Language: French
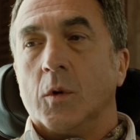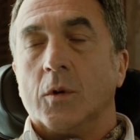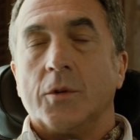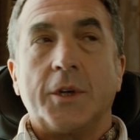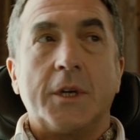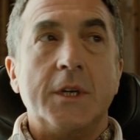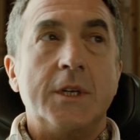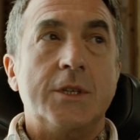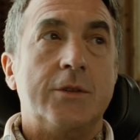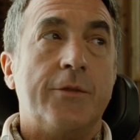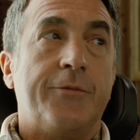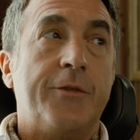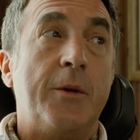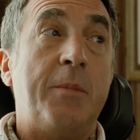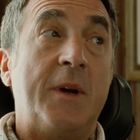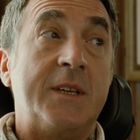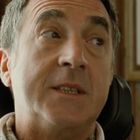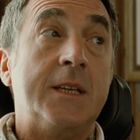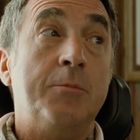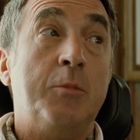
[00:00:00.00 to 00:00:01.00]
Bon, André, je
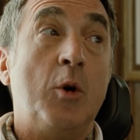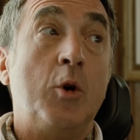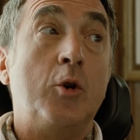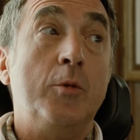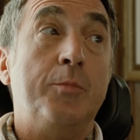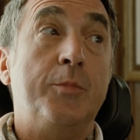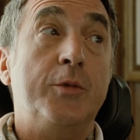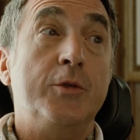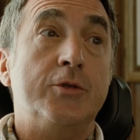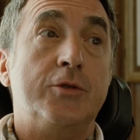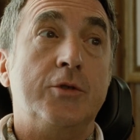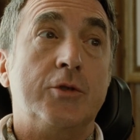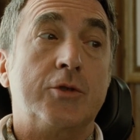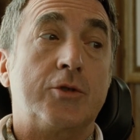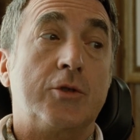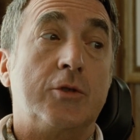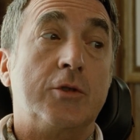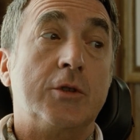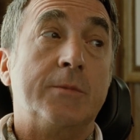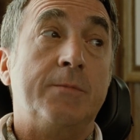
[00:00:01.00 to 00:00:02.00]
fais passer beaucoup plus de
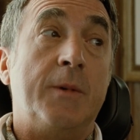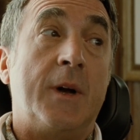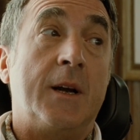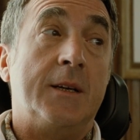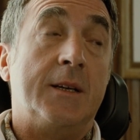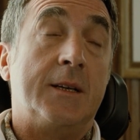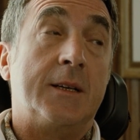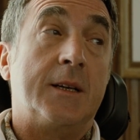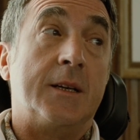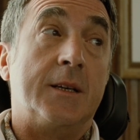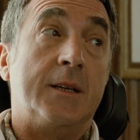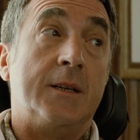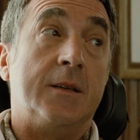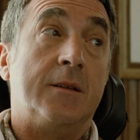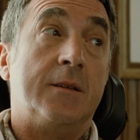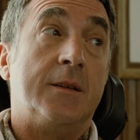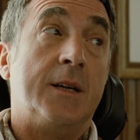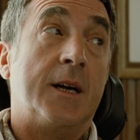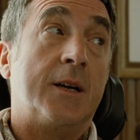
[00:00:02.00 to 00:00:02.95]
choses par l'écrit,